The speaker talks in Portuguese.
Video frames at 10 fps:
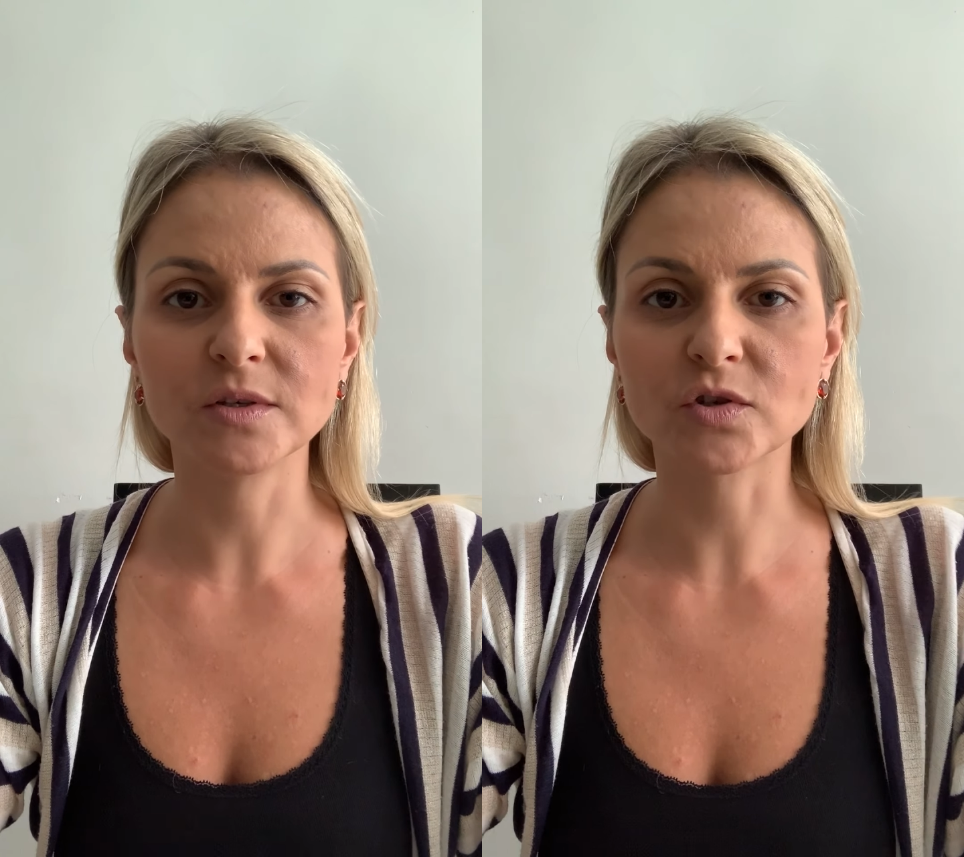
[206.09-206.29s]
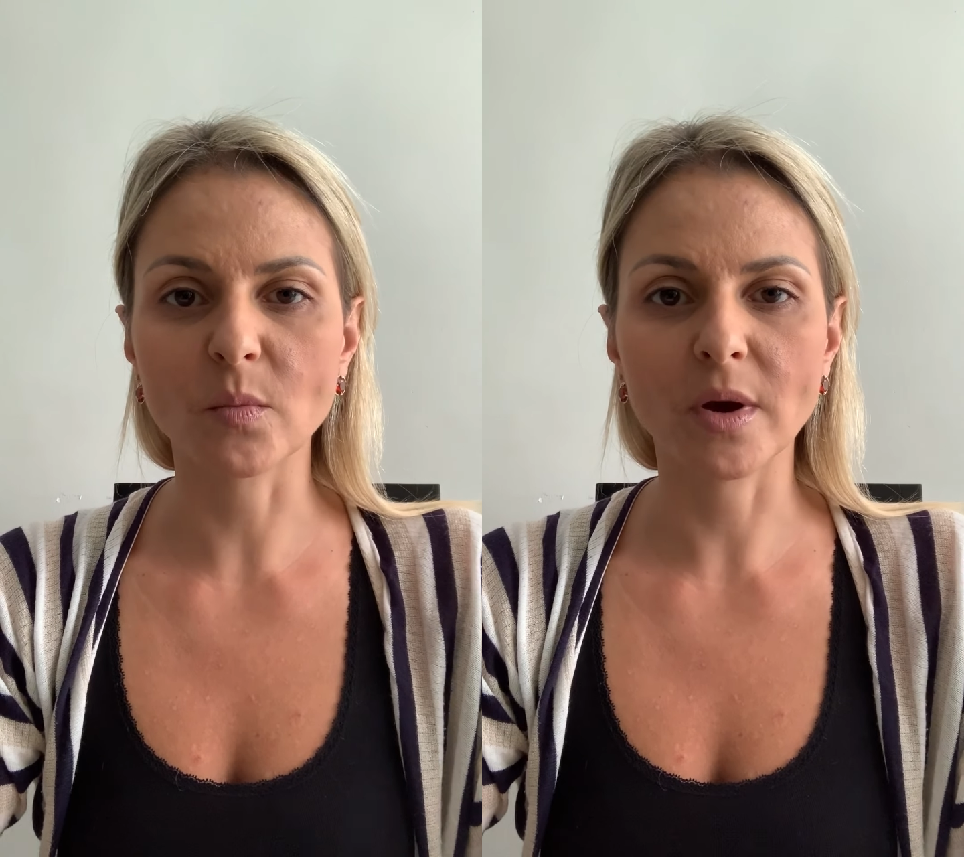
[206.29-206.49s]

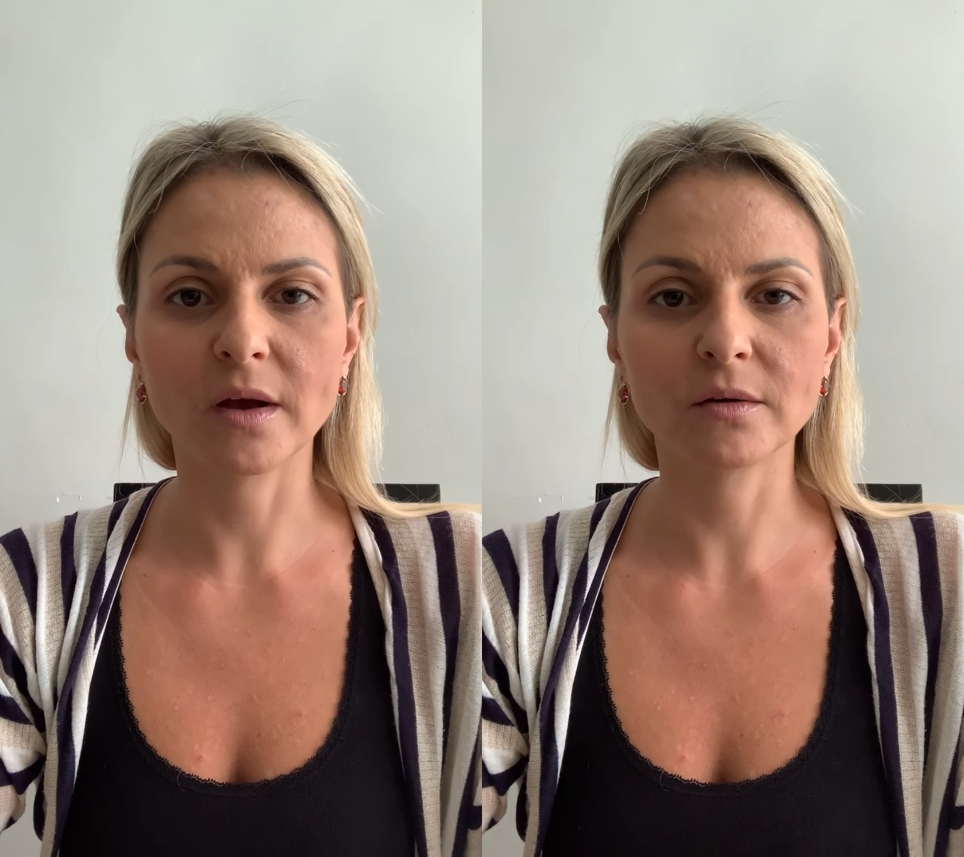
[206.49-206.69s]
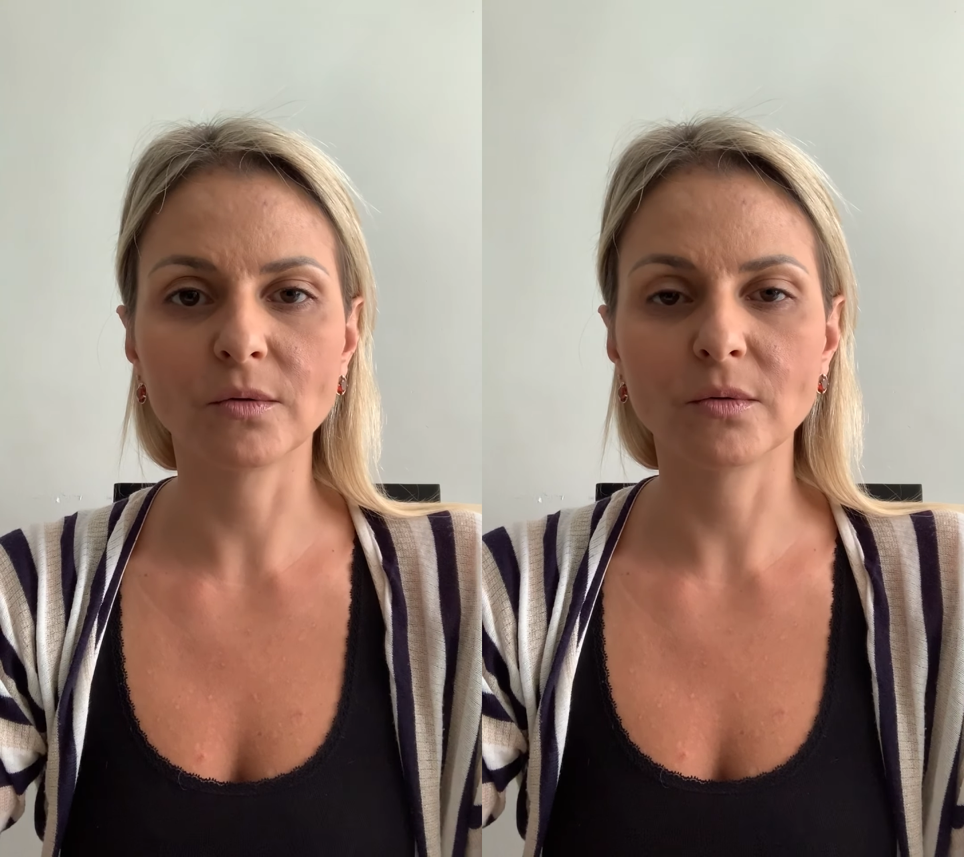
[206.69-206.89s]

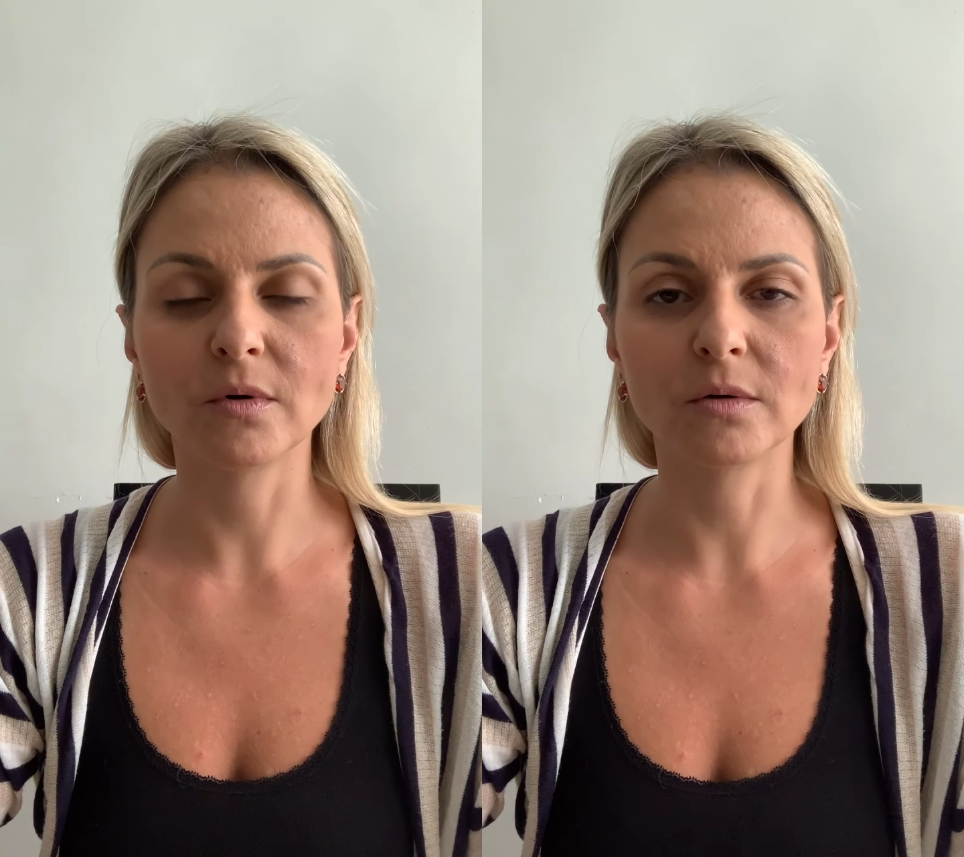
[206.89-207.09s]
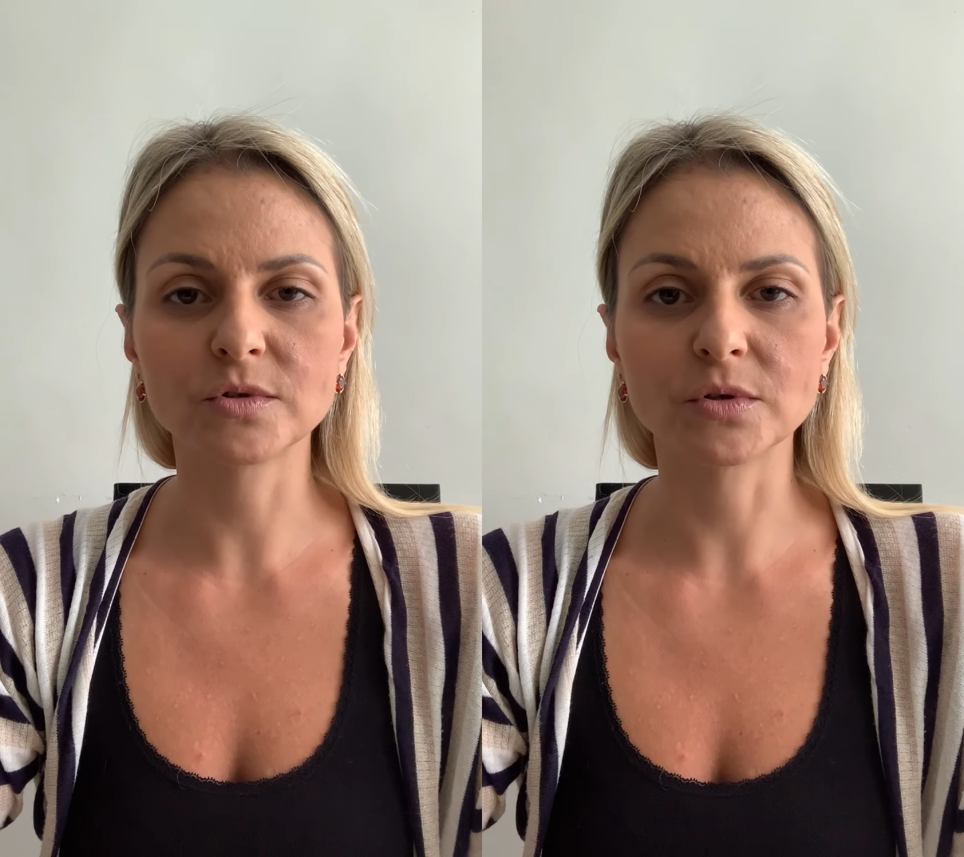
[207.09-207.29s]
chamar no
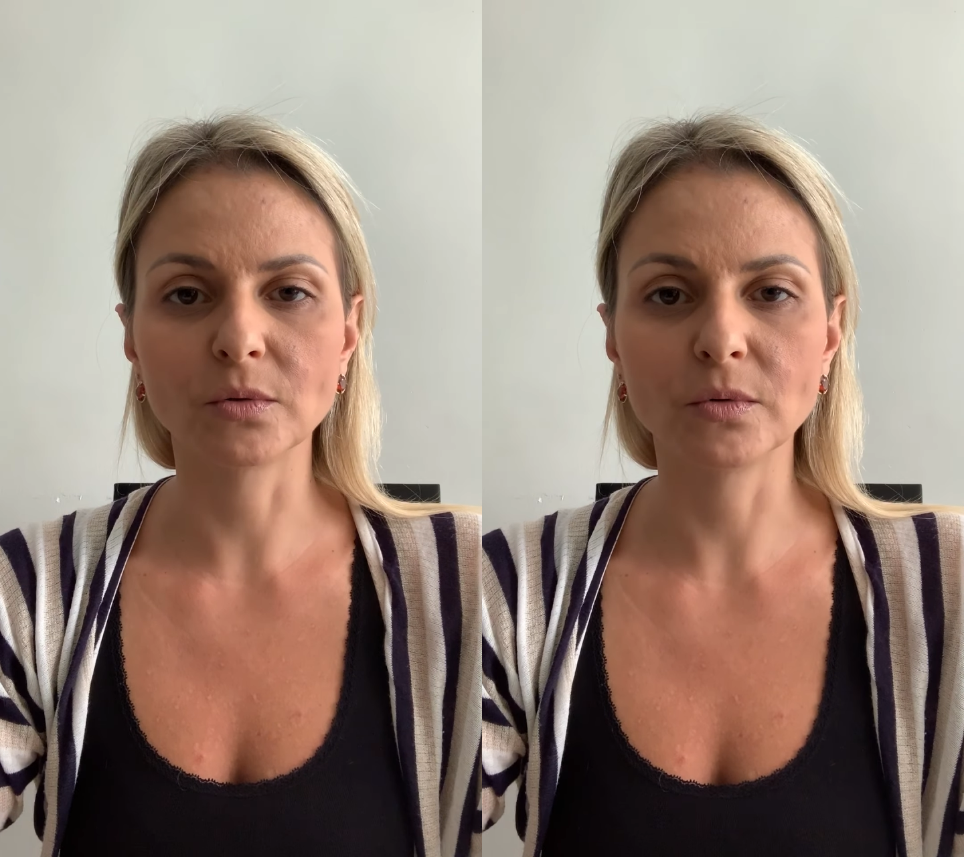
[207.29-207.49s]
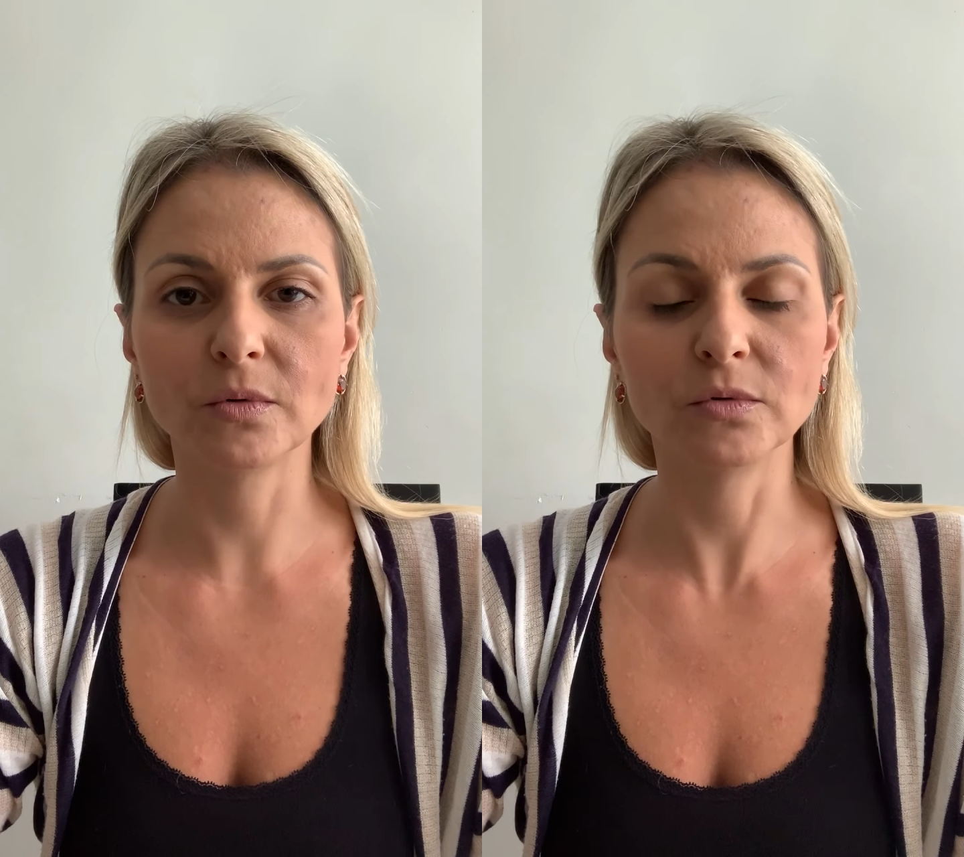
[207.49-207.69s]

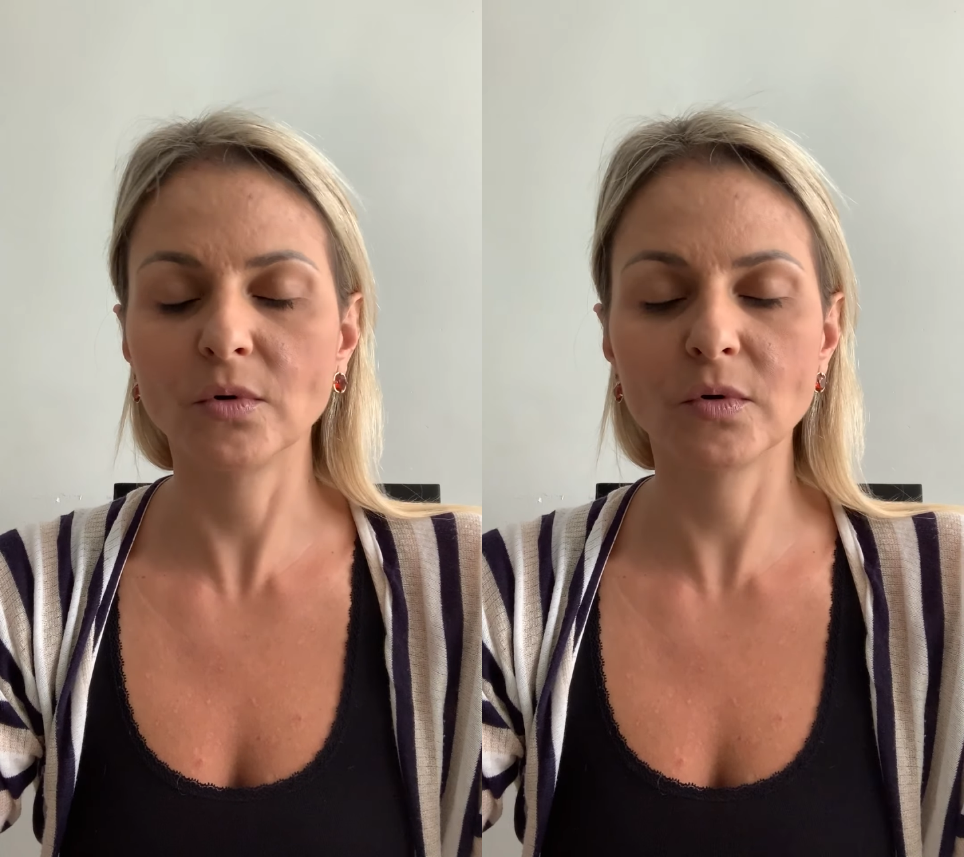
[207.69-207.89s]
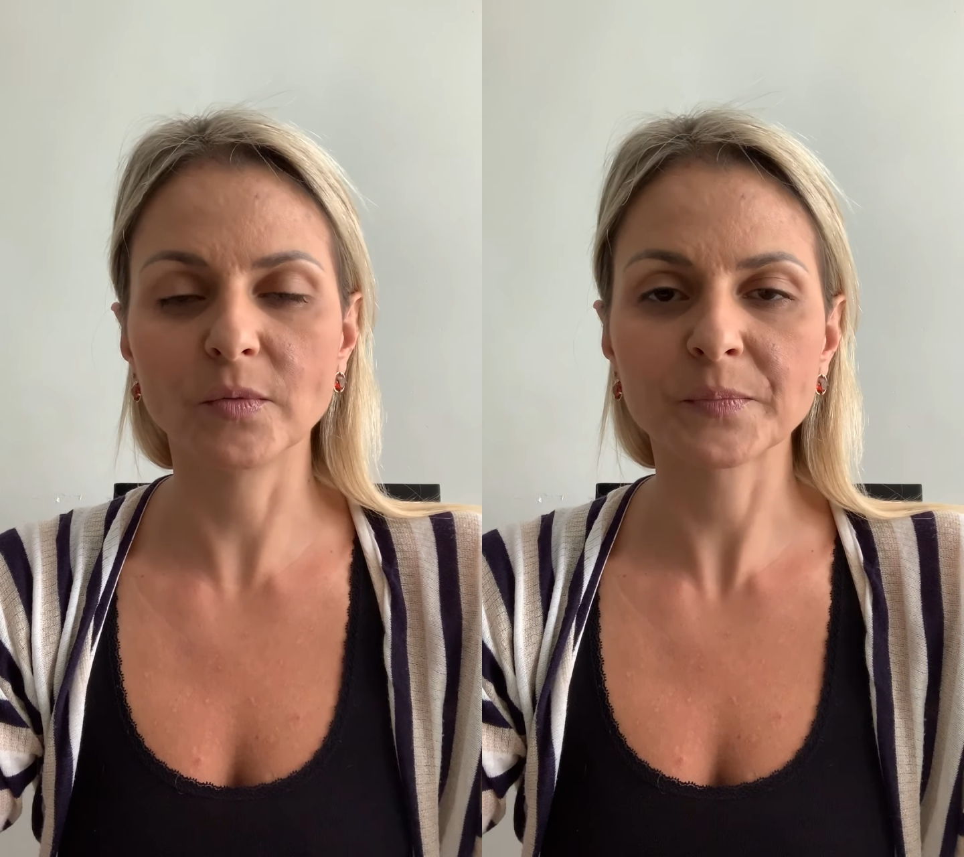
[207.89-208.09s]
Outlook,
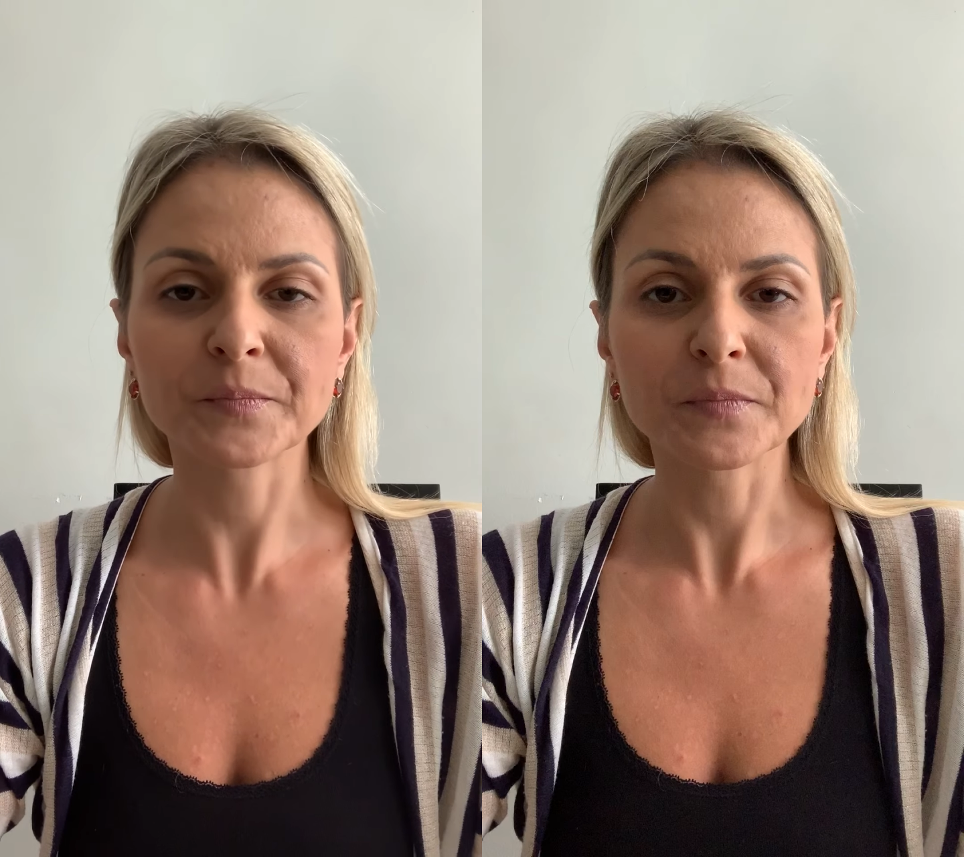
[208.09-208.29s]
no